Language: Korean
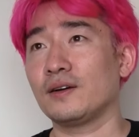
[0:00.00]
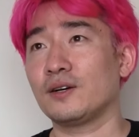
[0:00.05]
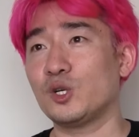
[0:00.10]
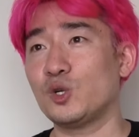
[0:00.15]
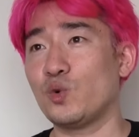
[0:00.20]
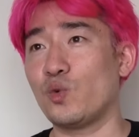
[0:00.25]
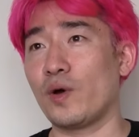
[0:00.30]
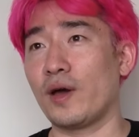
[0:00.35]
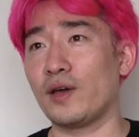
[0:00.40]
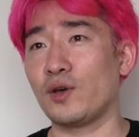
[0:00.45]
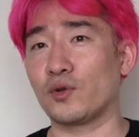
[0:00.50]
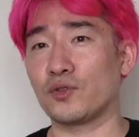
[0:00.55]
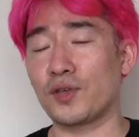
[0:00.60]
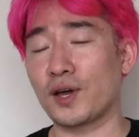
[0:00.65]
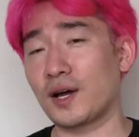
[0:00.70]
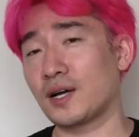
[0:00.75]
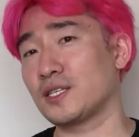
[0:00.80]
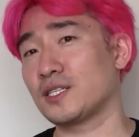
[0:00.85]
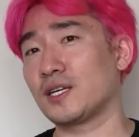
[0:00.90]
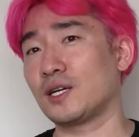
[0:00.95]
그 외에
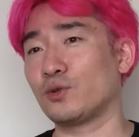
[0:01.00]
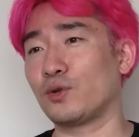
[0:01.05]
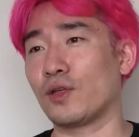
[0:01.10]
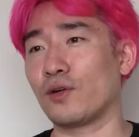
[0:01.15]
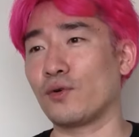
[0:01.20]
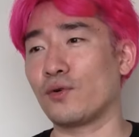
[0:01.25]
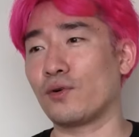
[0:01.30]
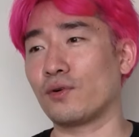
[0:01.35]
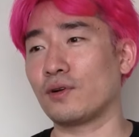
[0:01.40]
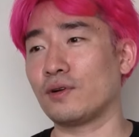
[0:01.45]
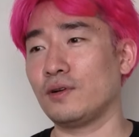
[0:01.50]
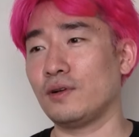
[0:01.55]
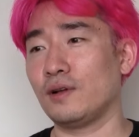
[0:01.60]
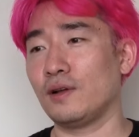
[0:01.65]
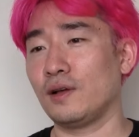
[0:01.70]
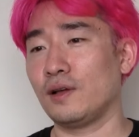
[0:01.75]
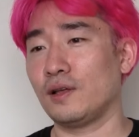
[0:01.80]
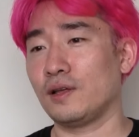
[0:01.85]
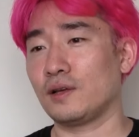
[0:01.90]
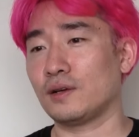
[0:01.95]
여태까지 잘 되던 거를
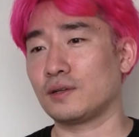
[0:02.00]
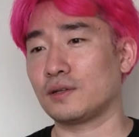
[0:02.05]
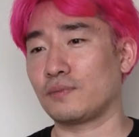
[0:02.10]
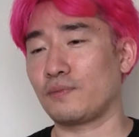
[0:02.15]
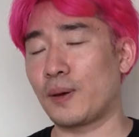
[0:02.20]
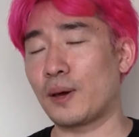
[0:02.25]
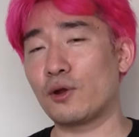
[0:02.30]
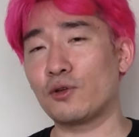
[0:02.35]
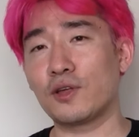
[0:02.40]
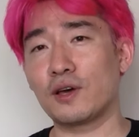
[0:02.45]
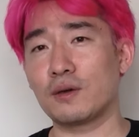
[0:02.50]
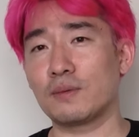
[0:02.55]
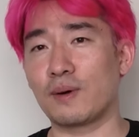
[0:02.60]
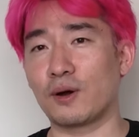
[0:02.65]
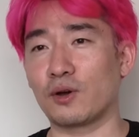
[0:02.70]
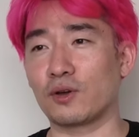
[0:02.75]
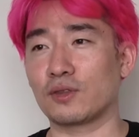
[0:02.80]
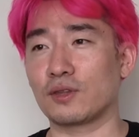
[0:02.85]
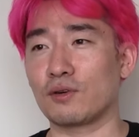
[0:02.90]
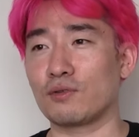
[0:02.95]
그냥 패러다임이
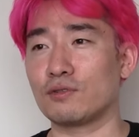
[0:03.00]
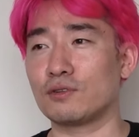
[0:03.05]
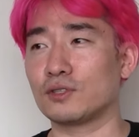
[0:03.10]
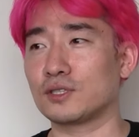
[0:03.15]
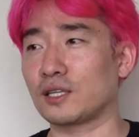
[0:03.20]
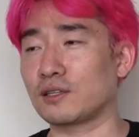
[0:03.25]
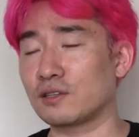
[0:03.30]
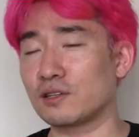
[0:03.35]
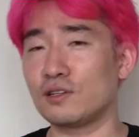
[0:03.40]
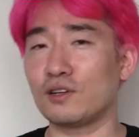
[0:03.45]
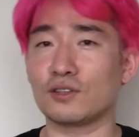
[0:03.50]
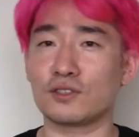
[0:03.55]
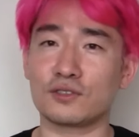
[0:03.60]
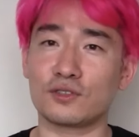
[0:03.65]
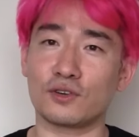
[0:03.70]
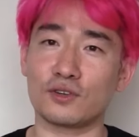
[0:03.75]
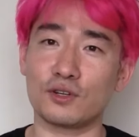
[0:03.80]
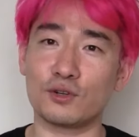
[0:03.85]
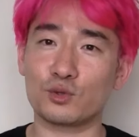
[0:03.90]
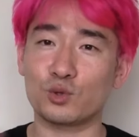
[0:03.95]
바뀌었다고 그거 다
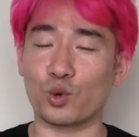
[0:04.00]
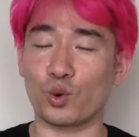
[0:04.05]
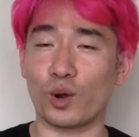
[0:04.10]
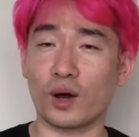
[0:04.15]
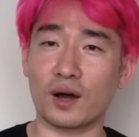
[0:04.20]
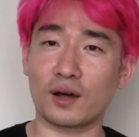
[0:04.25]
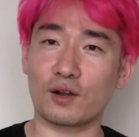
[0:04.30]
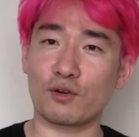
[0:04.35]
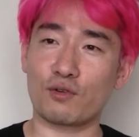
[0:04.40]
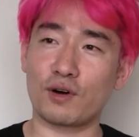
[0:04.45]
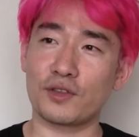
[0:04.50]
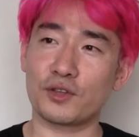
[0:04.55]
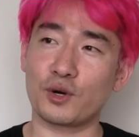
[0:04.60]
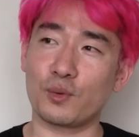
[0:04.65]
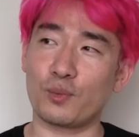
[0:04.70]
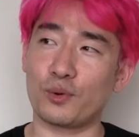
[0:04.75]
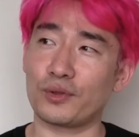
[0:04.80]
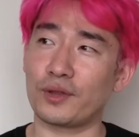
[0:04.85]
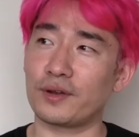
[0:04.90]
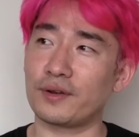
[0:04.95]
틀렸어 일로 돌아가라고 하는
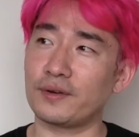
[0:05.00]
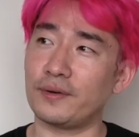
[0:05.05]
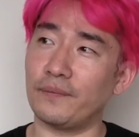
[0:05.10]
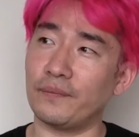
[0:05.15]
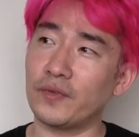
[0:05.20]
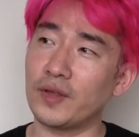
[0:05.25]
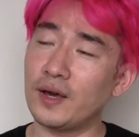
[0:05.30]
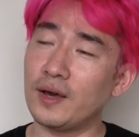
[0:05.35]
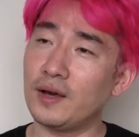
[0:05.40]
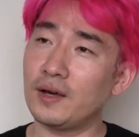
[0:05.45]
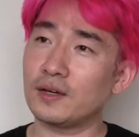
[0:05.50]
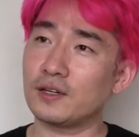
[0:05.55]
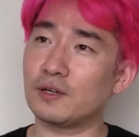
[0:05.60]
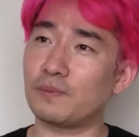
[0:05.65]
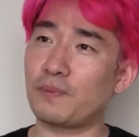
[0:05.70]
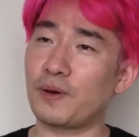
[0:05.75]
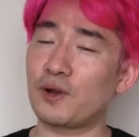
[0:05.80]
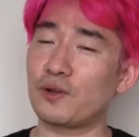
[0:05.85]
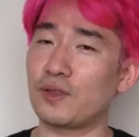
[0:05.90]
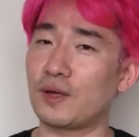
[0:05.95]
것보다는
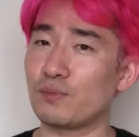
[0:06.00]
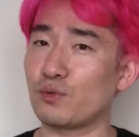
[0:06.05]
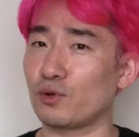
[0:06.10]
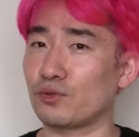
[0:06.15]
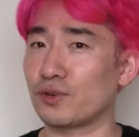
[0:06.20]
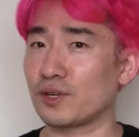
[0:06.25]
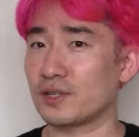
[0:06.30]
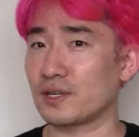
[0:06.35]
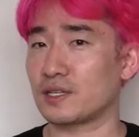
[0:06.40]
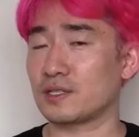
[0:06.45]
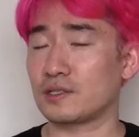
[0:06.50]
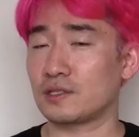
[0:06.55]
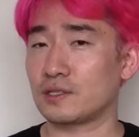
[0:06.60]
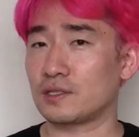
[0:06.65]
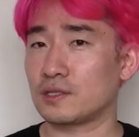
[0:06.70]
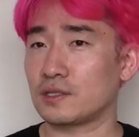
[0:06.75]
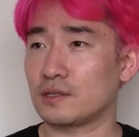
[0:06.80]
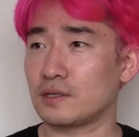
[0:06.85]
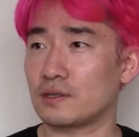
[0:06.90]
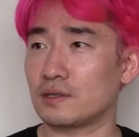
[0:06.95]
그 패러다임도 어떻게
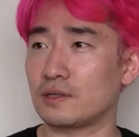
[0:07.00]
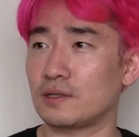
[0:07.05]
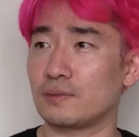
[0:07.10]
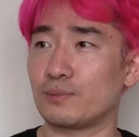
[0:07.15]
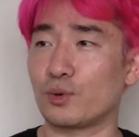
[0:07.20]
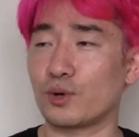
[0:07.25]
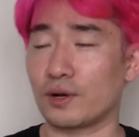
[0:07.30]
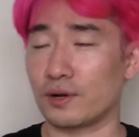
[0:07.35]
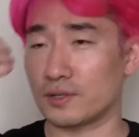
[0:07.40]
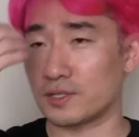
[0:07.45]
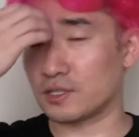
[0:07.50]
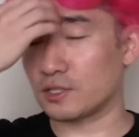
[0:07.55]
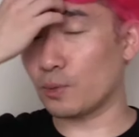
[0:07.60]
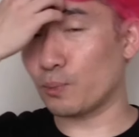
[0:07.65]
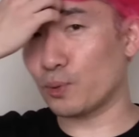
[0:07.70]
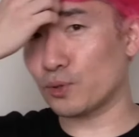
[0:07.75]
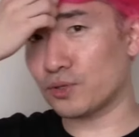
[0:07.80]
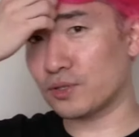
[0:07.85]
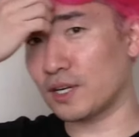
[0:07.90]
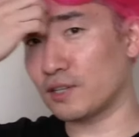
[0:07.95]
다그 뭐라 그러지
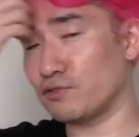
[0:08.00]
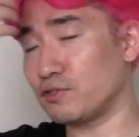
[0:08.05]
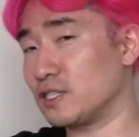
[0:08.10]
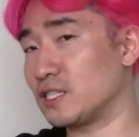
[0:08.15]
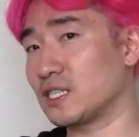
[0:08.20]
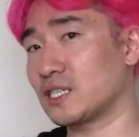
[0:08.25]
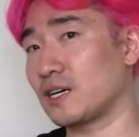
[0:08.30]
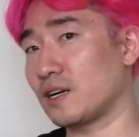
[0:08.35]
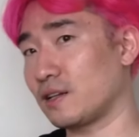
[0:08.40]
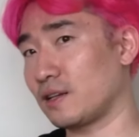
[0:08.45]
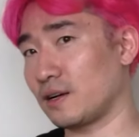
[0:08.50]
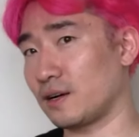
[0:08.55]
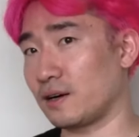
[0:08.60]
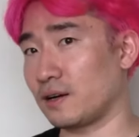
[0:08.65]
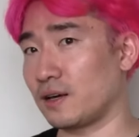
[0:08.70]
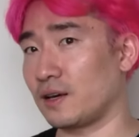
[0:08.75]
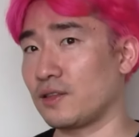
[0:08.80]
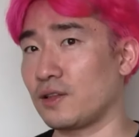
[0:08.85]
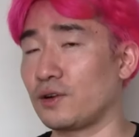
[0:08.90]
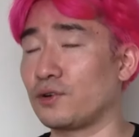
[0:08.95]
서포트를 할 수 있을까를
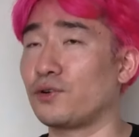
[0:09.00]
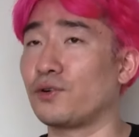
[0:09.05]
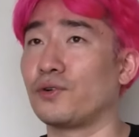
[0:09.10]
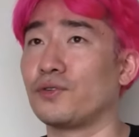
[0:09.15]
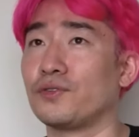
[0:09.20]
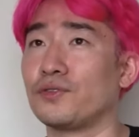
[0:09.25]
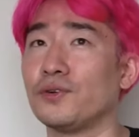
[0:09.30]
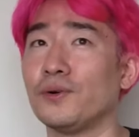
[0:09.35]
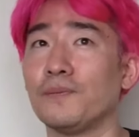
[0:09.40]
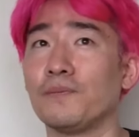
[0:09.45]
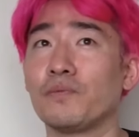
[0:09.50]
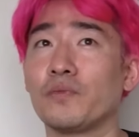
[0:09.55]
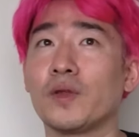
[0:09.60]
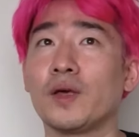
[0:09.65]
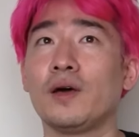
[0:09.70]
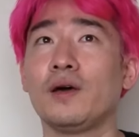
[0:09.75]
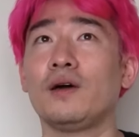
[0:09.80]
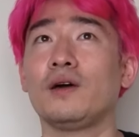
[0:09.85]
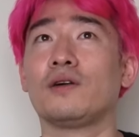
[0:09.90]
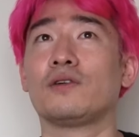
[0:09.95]
생각을 해야 되는 거거든요
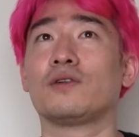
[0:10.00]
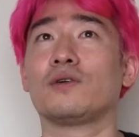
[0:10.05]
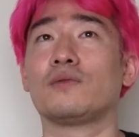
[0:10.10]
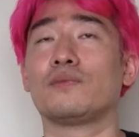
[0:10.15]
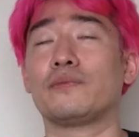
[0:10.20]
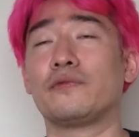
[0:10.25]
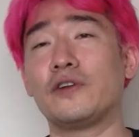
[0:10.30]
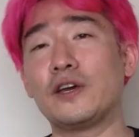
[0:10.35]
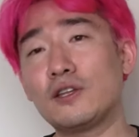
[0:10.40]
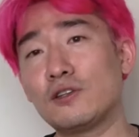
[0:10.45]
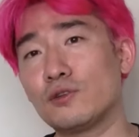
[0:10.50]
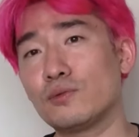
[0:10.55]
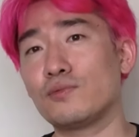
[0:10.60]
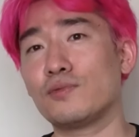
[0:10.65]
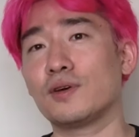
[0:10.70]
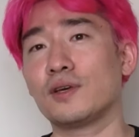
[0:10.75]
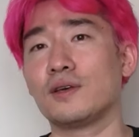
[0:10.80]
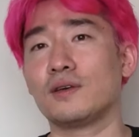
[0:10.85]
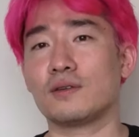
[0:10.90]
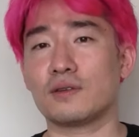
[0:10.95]
그래서
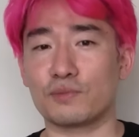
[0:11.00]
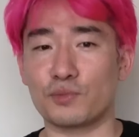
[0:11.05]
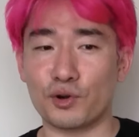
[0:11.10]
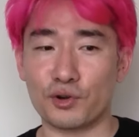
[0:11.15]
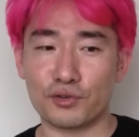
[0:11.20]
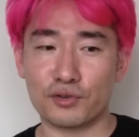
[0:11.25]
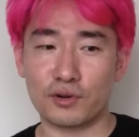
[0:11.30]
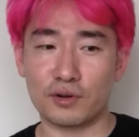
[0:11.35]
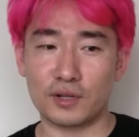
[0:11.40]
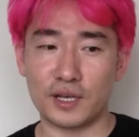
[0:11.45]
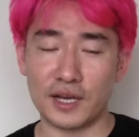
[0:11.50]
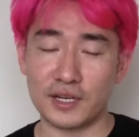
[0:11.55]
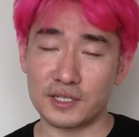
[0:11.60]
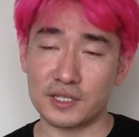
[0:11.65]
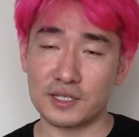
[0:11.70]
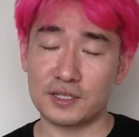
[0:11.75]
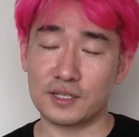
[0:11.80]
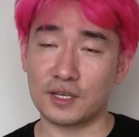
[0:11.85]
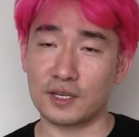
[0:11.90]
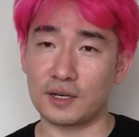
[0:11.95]
페이스북이 머큐리얼
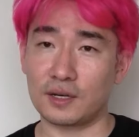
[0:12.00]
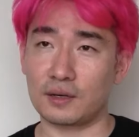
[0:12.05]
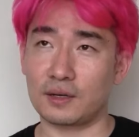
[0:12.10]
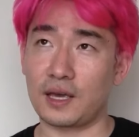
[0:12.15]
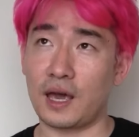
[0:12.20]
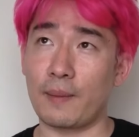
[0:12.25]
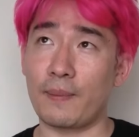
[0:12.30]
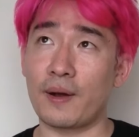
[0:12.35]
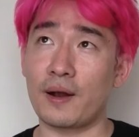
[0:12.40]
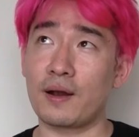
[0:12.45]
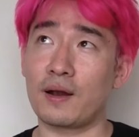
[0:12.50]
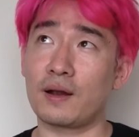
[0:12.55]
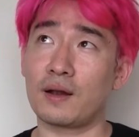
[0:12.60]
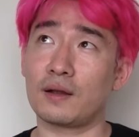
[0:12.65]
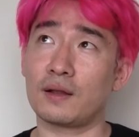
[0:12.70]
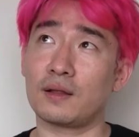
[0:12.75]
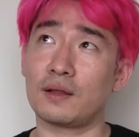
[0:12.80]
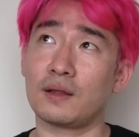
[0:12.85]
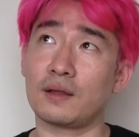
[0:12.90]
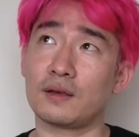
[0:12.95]
갱신시킨 개발
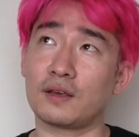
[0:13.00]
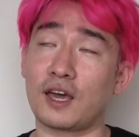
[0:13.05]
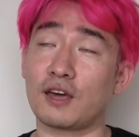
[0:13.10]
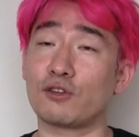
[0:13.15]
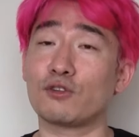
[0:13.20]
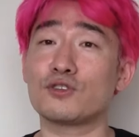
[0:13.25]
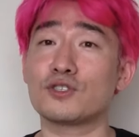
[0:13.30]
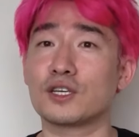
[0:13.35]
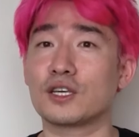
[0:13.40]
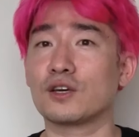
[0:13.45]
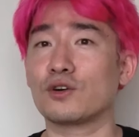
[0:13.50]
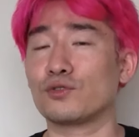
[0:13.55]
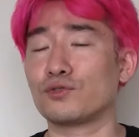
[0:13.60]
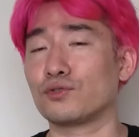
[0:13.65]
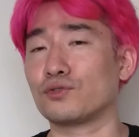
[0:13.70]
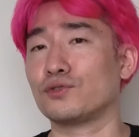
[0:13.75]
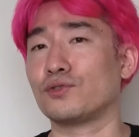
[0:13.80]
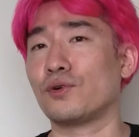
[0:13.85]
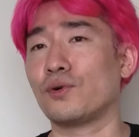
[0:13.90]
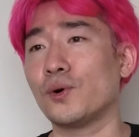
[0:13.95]
개선시킨 것도
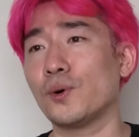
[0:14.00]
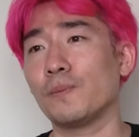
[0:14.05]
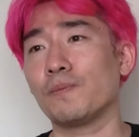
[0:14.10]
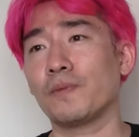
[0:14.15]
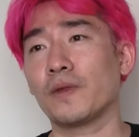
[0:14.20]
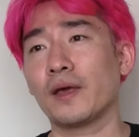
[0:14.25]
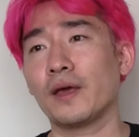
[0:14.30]
그거고